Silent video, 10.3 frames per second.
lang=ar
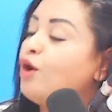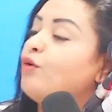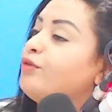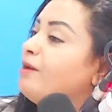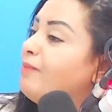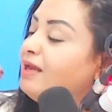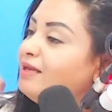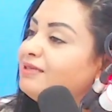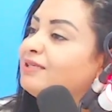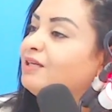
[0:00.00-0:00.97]
وثم
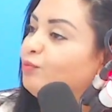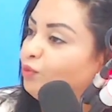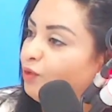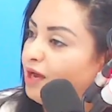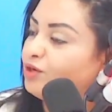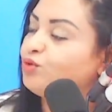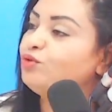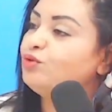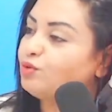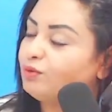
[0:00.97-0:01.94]
ناس خدموا خارج
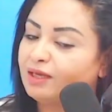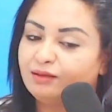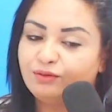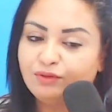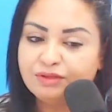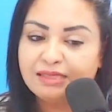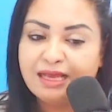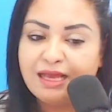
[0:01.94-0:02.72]
تونس وداخل تونس